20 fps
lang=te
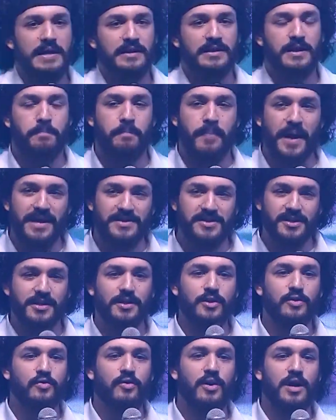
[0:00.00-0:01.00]
ద ప్యాషన్
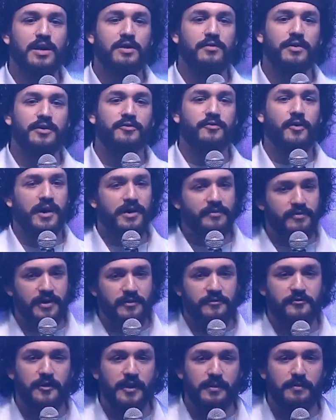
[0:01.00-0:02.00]
యూ వర్క్ విత్ ఫర్ ఎవ్రీ
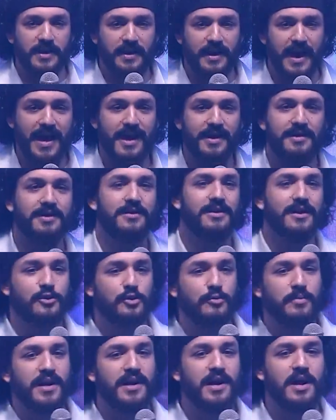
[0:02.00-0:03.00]
ఫిల్మ్ ద క్యారెక్టర్ దట్ యూ
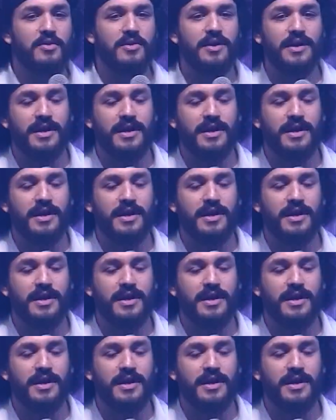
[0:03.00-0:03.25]
బ్రింగ్ అవుట్ ఇన్